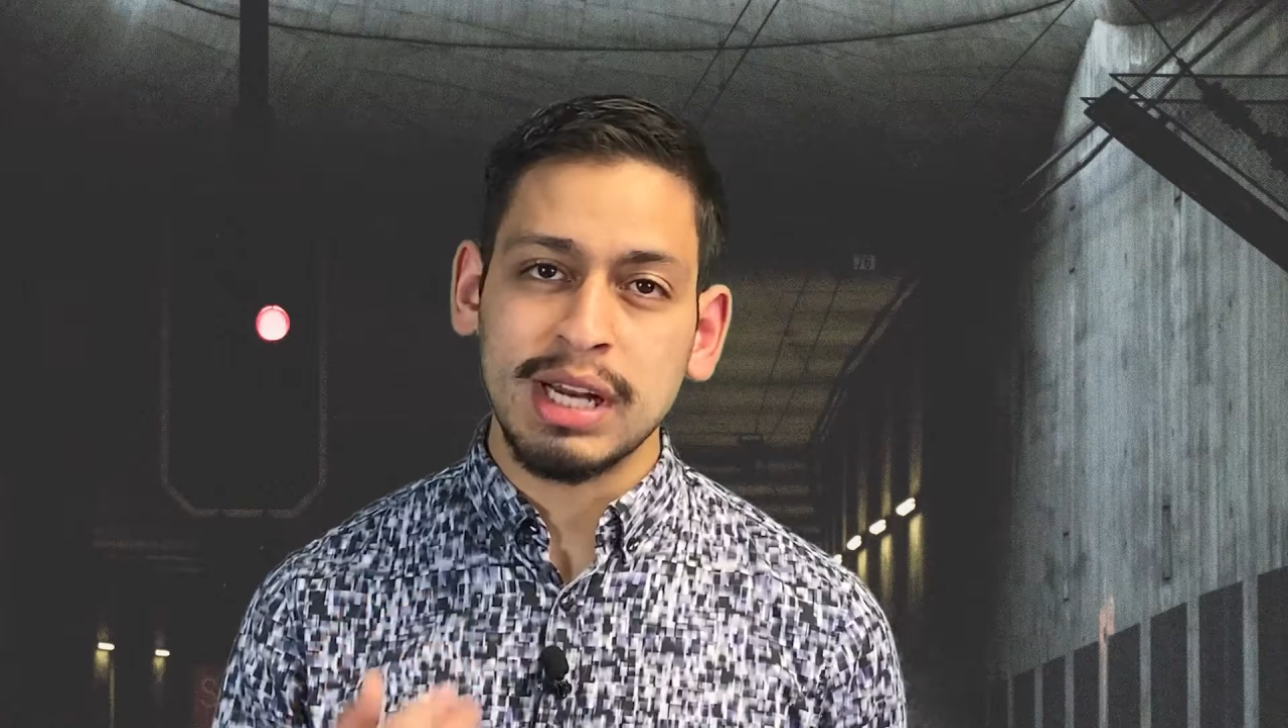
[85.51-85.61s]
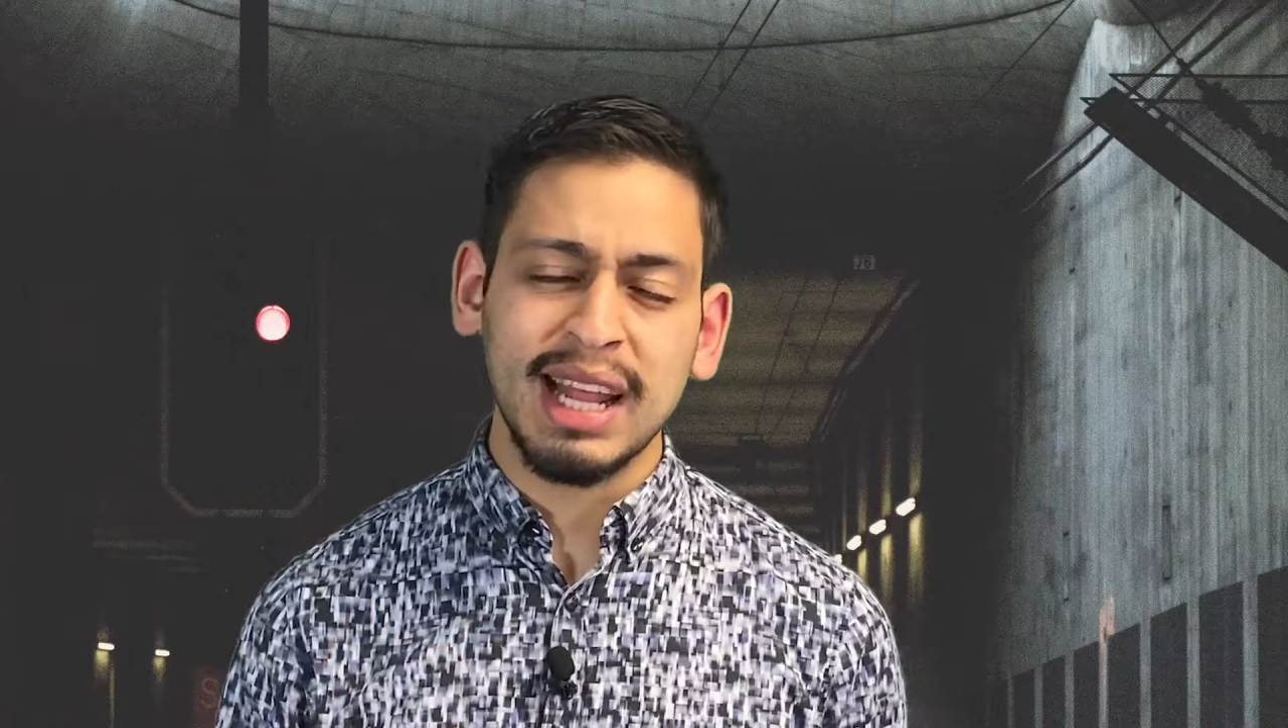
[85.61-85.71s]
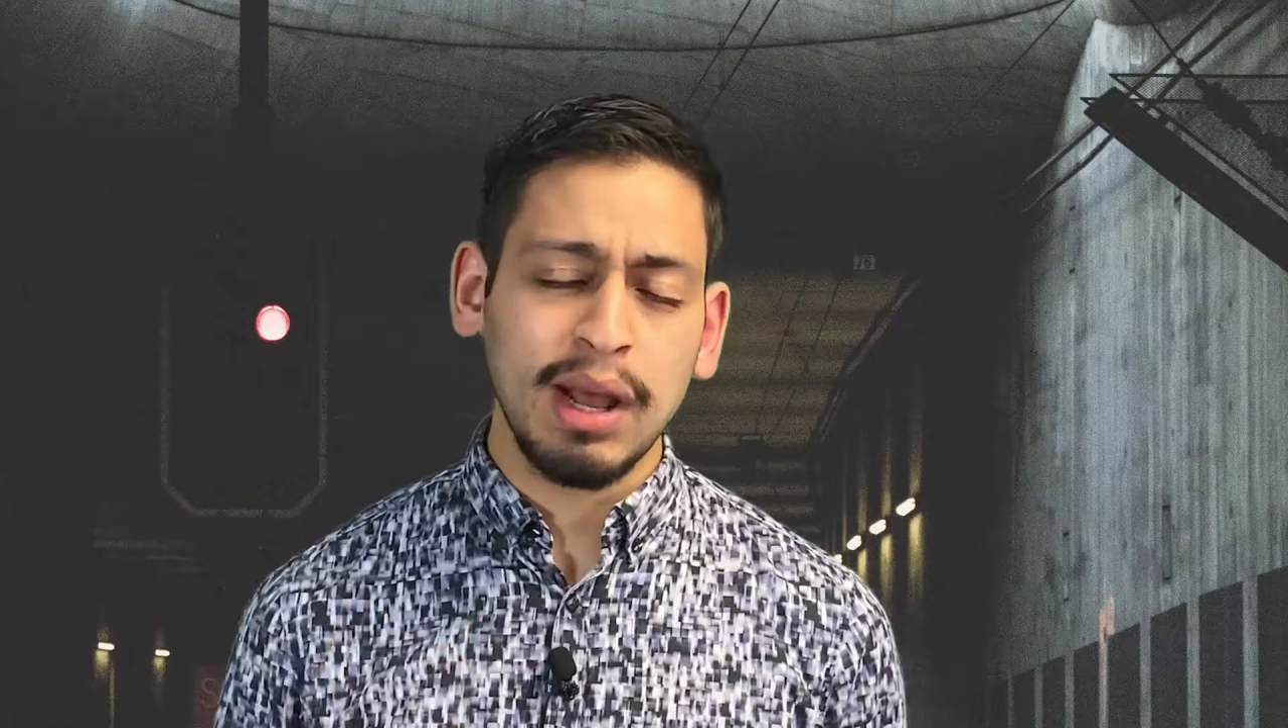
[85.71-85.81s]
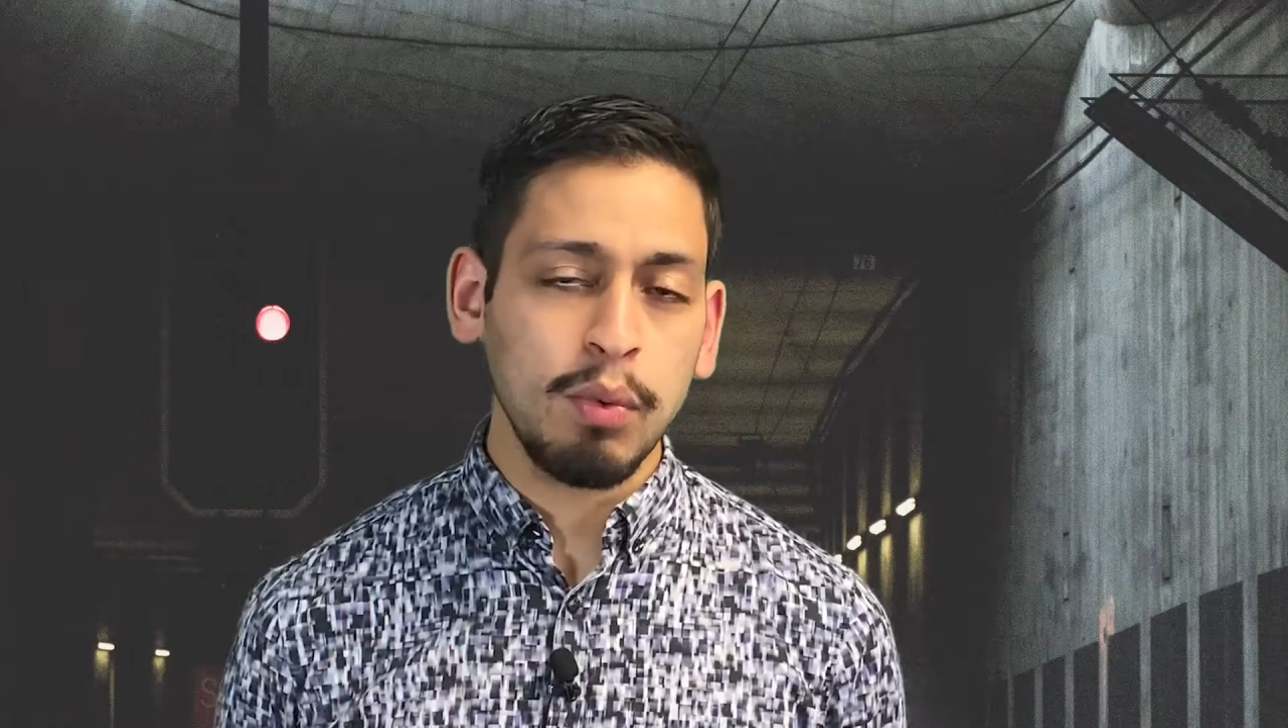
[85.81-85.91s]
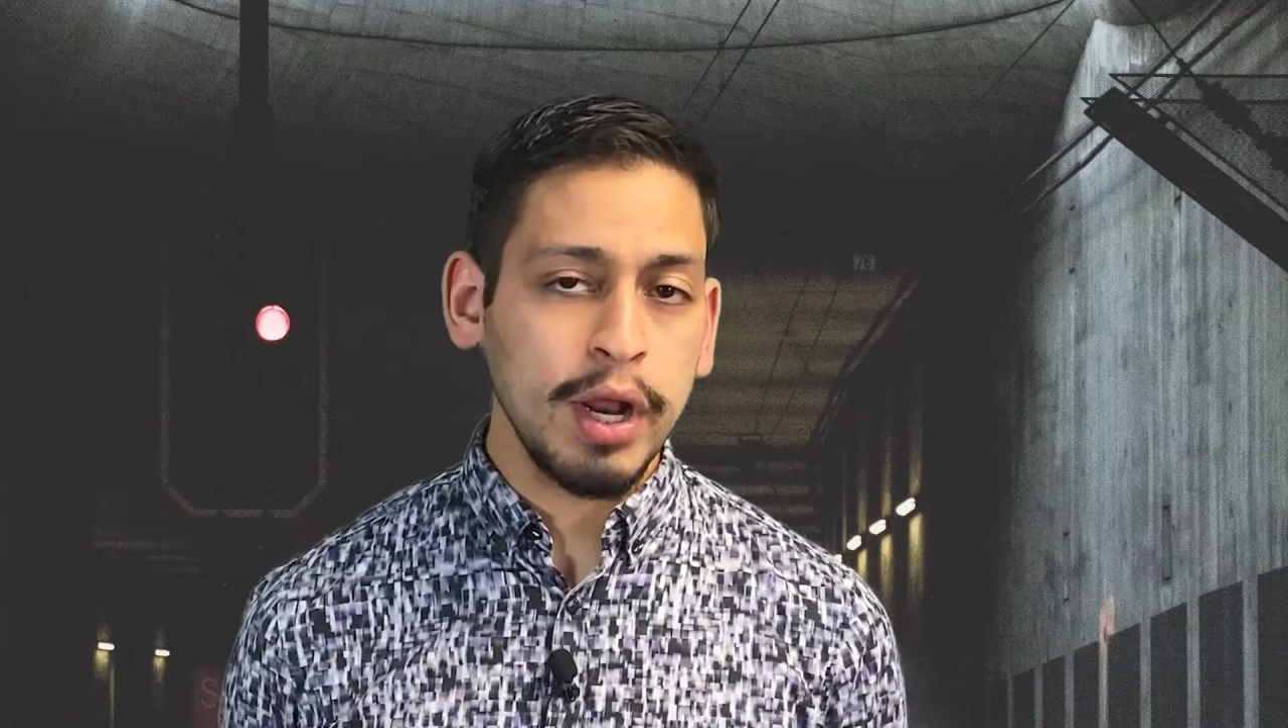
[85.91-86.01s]

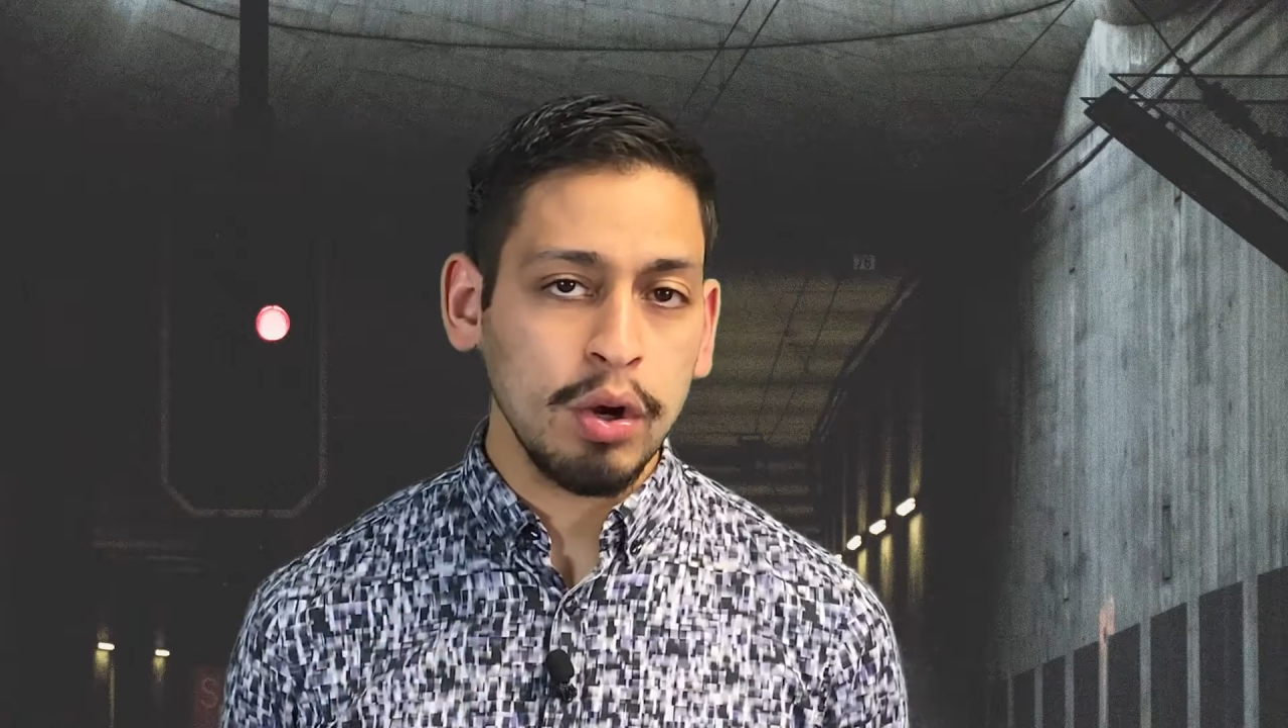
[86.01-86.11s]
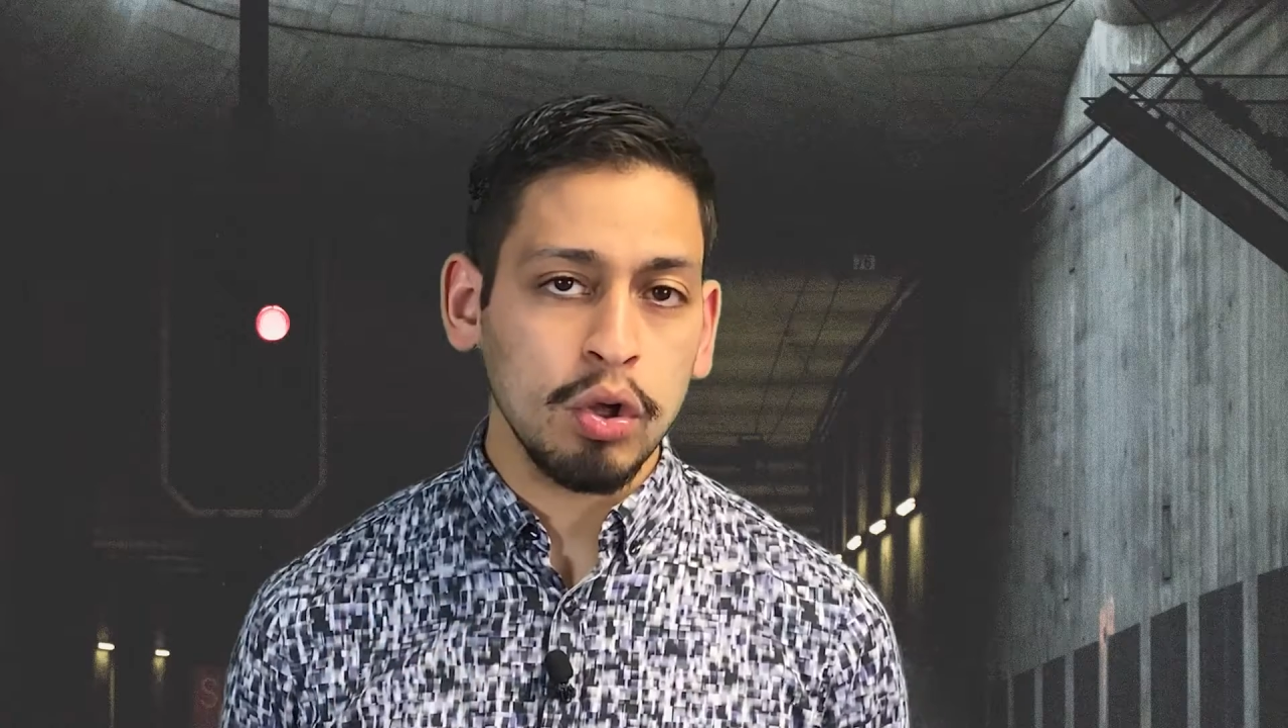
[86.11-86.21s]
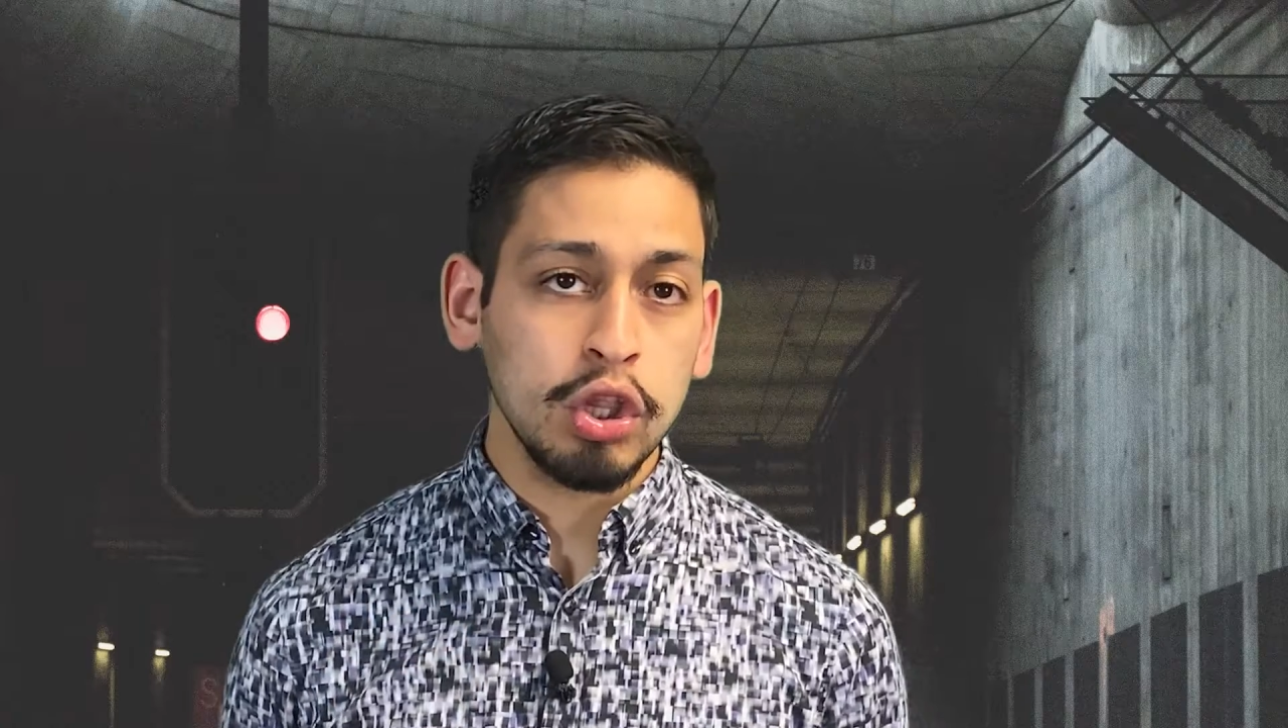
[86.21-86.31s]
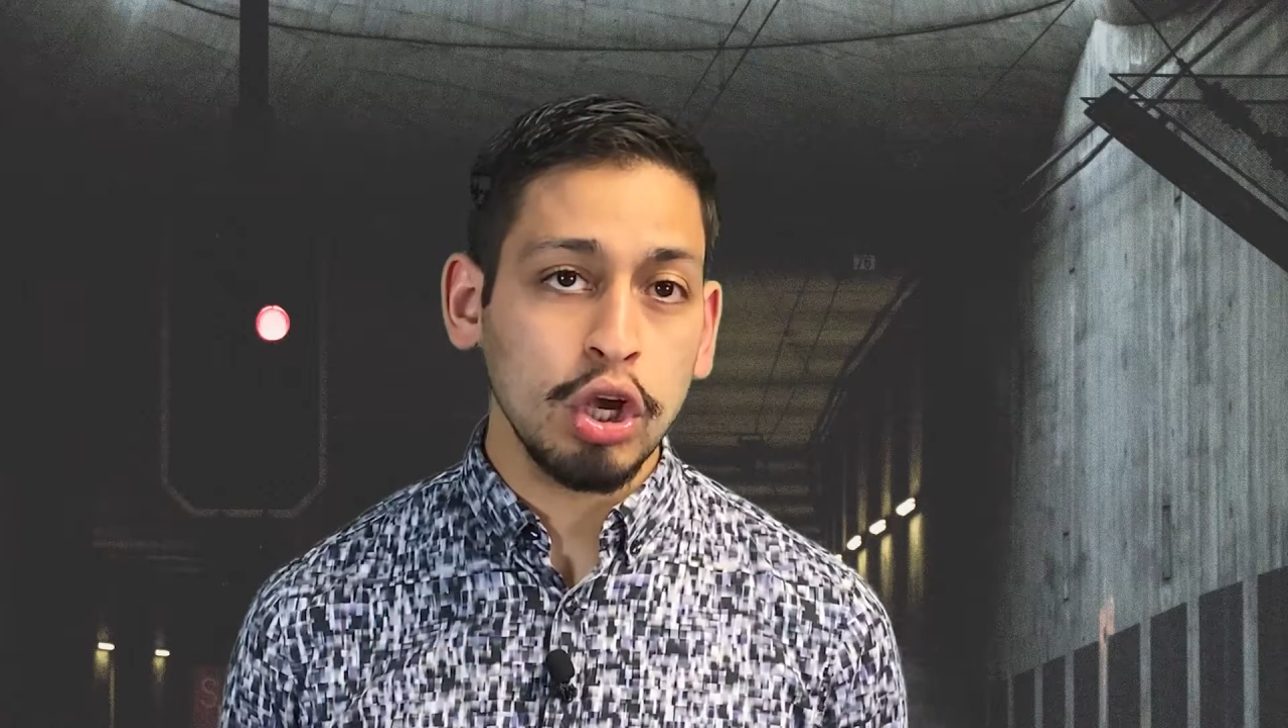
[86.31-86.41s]
nada bueno,